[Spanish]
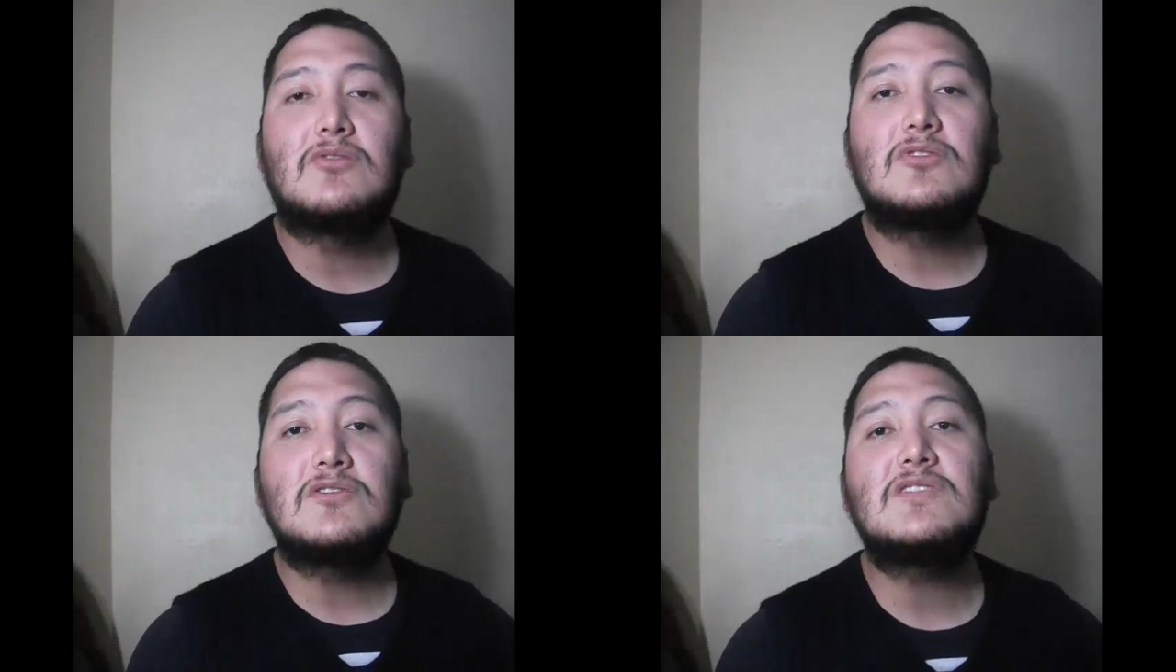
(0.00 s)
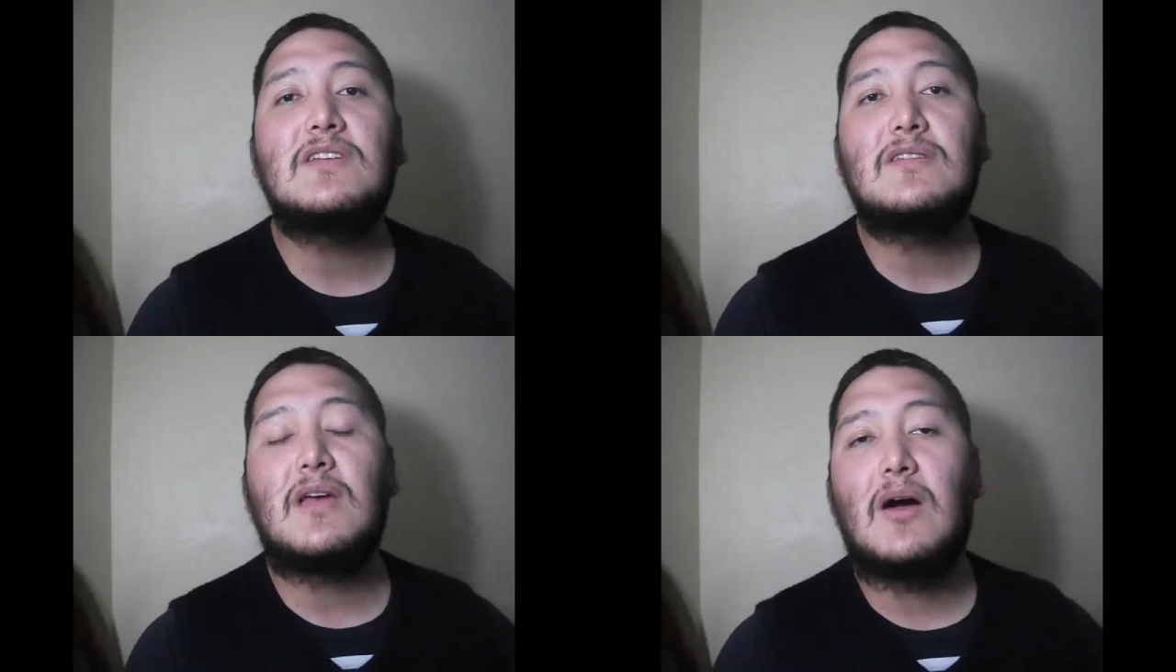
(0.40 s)
no sé
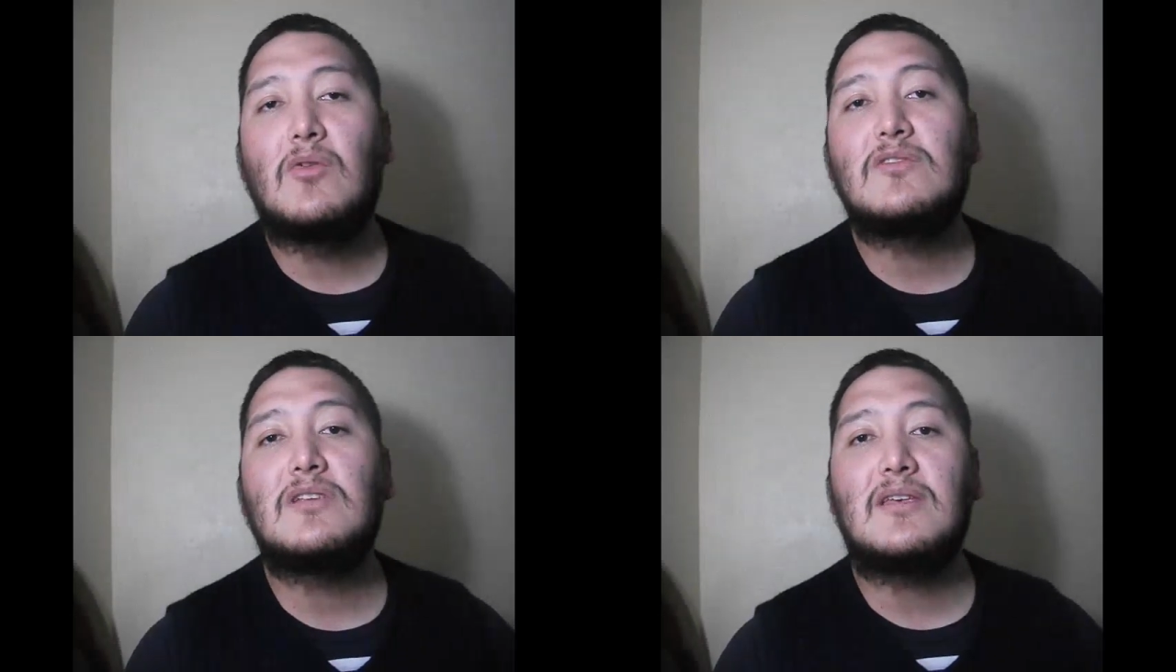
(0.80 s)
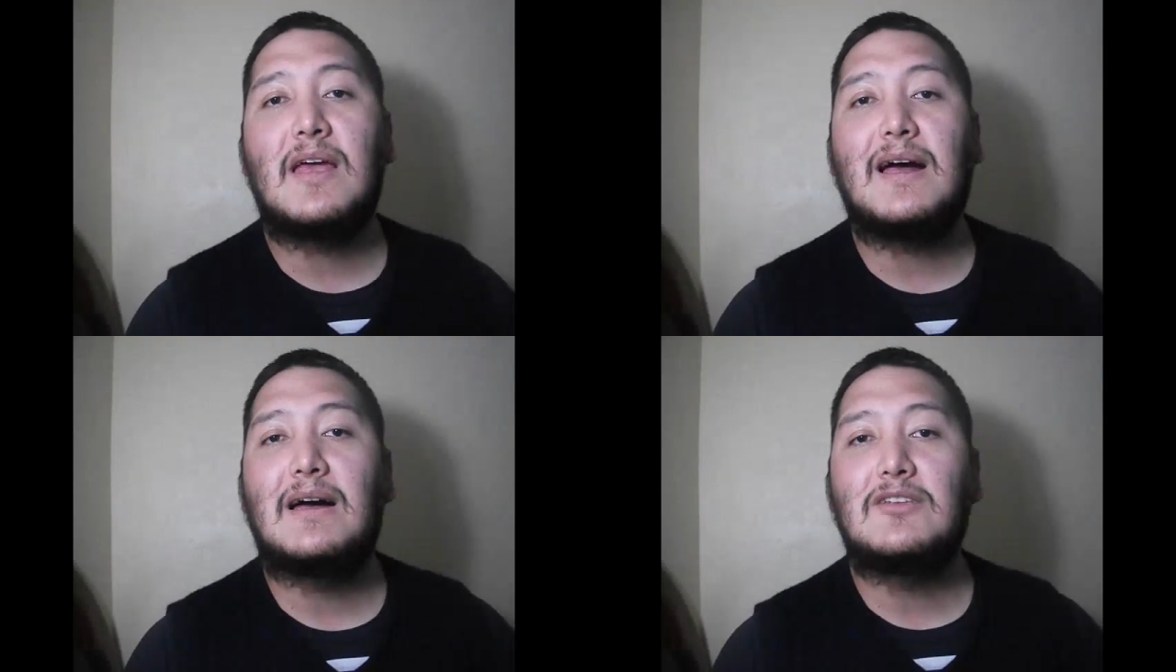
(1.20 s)
aún si
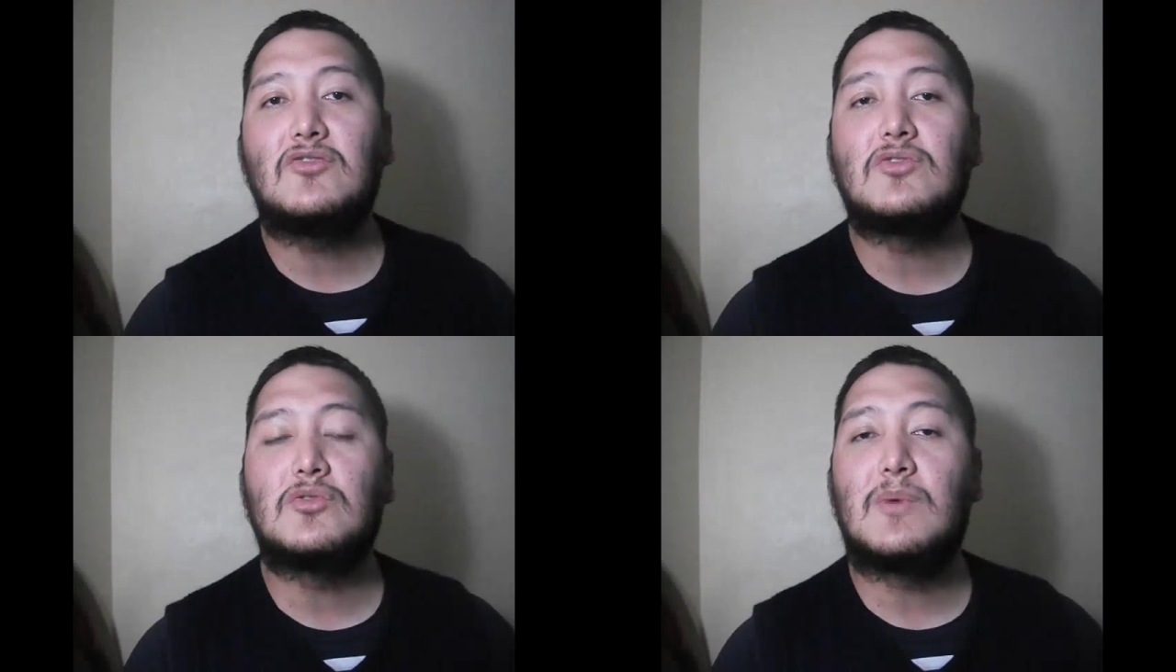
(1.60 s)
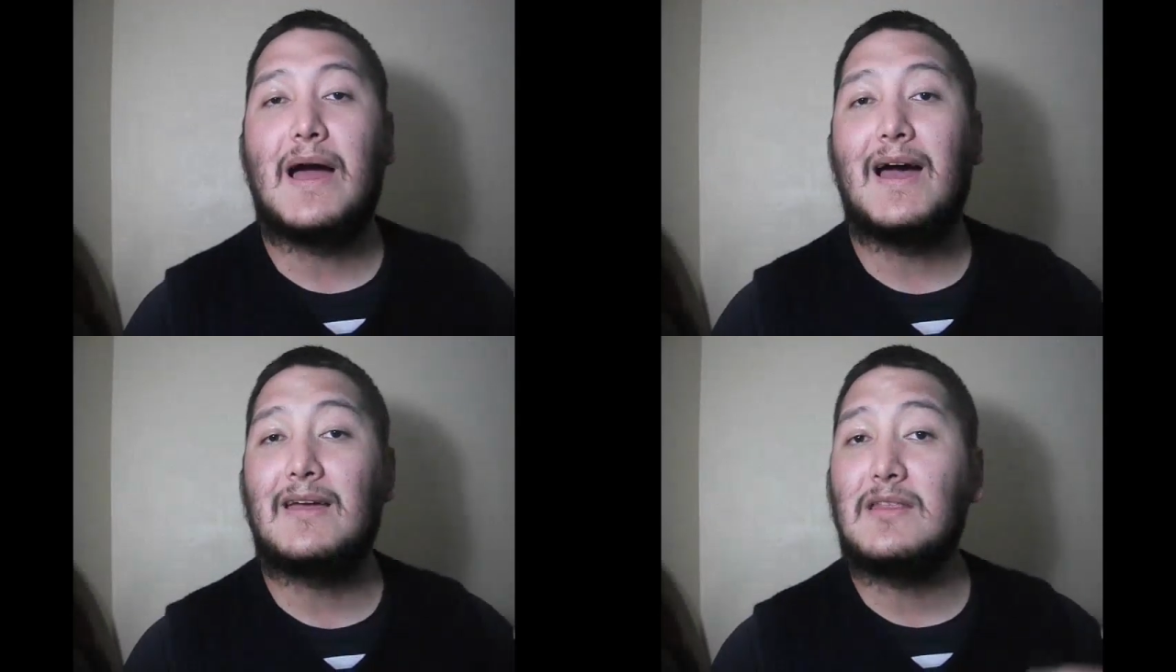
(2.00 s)
ya YouTube
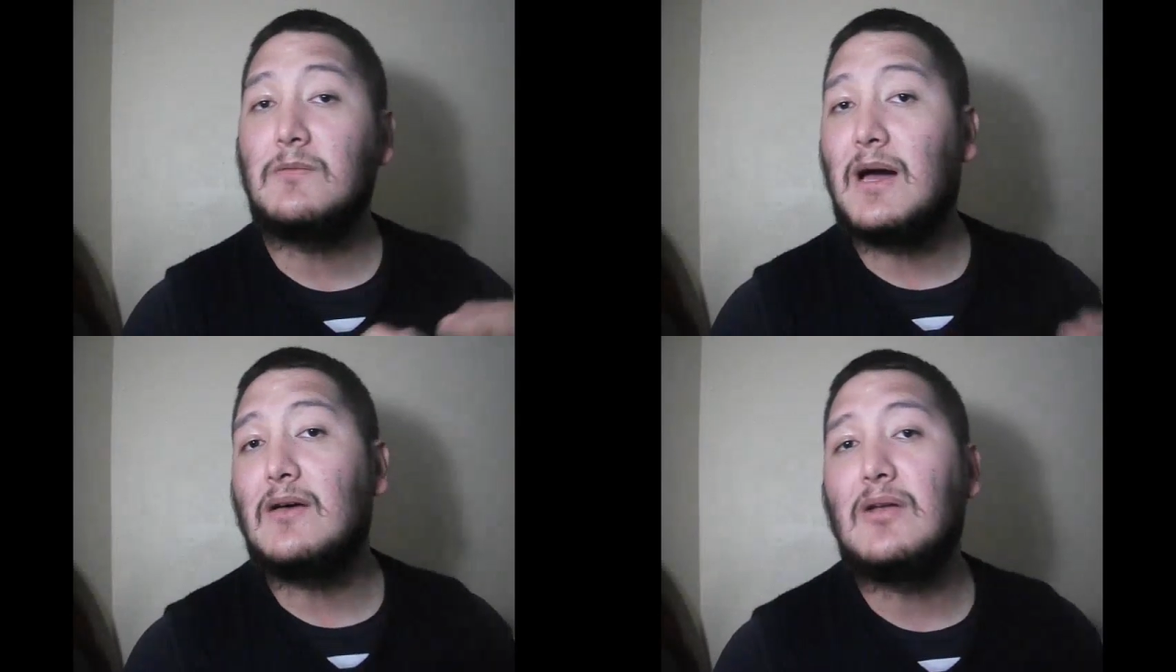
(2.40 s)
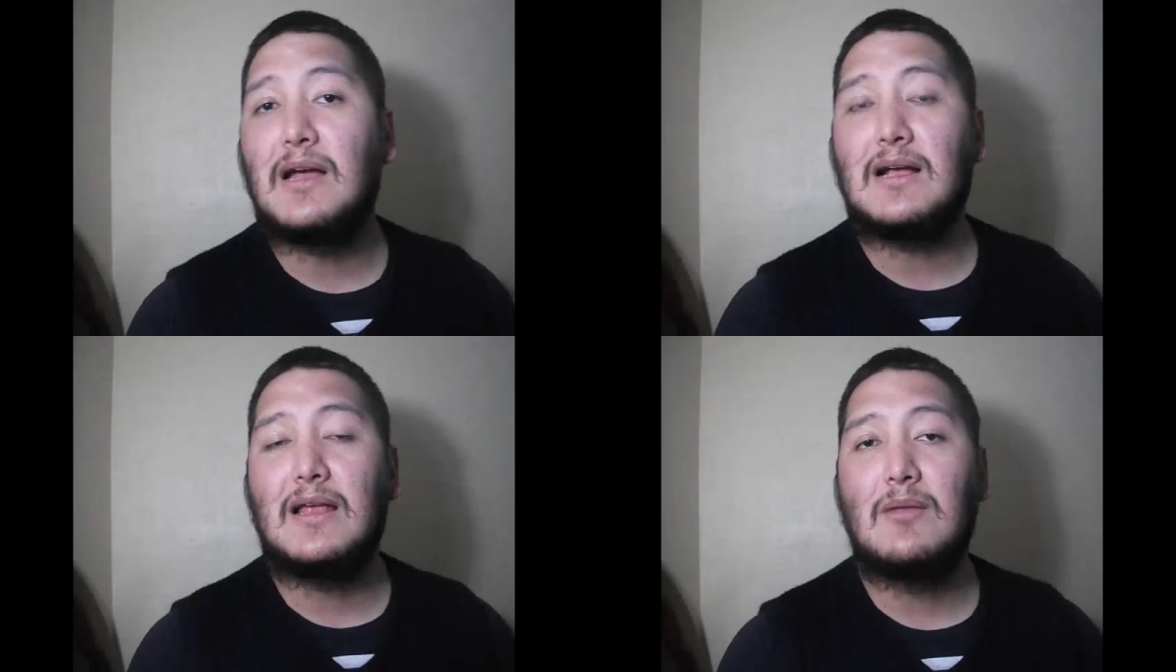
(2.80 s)
ha activado
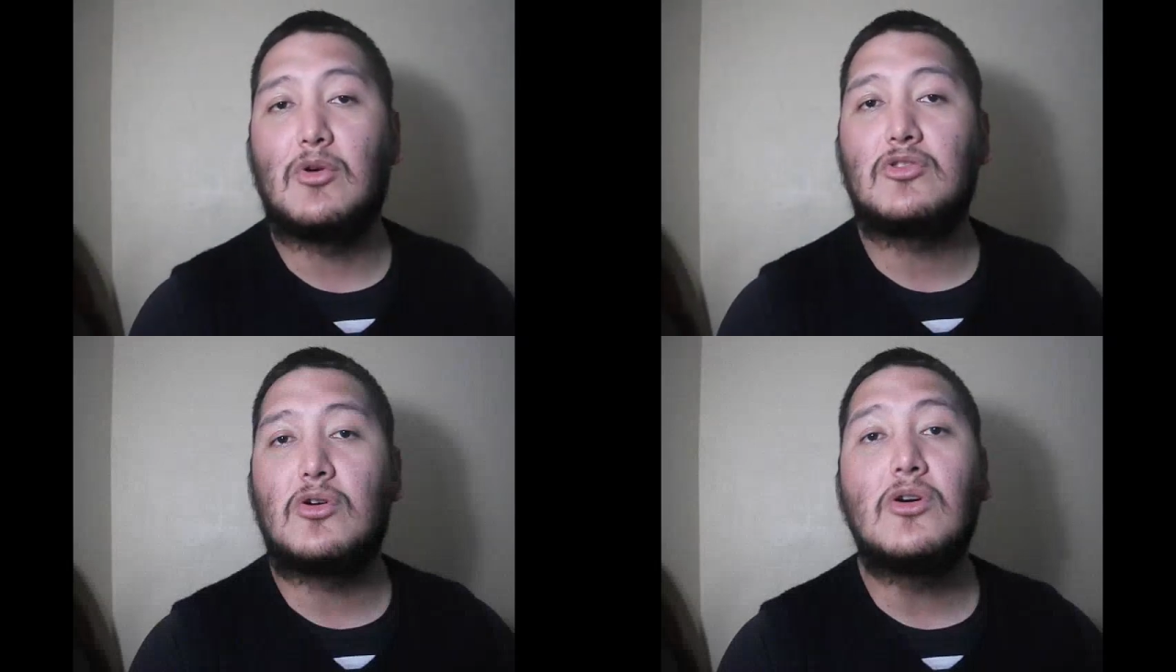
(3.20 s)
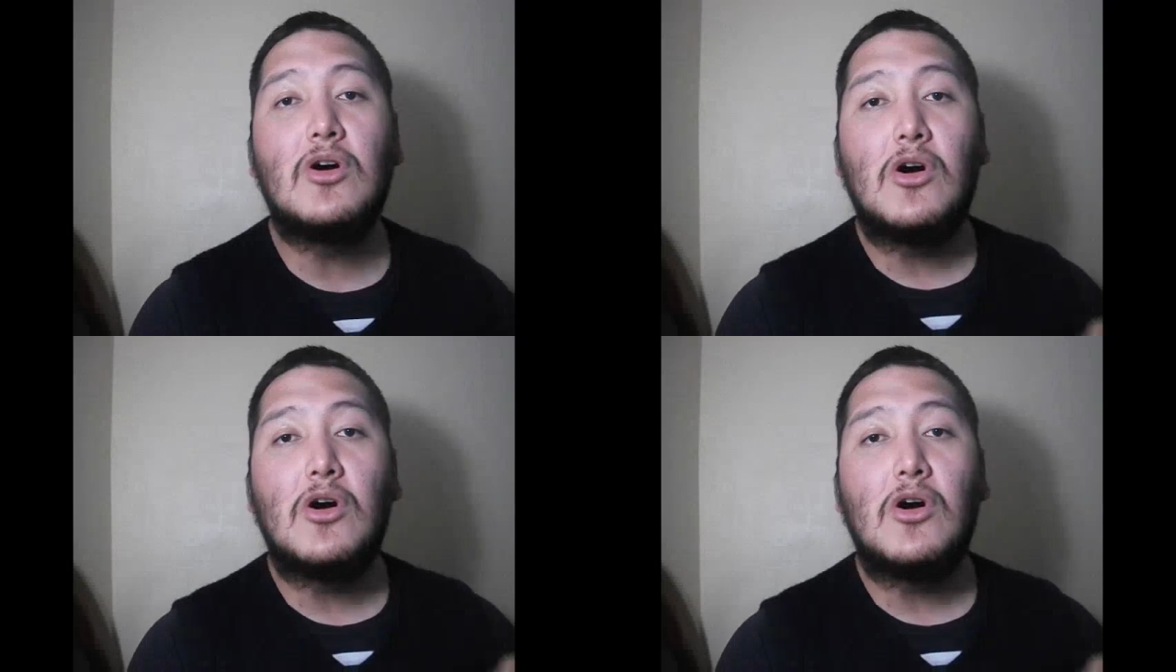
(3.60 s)
el botón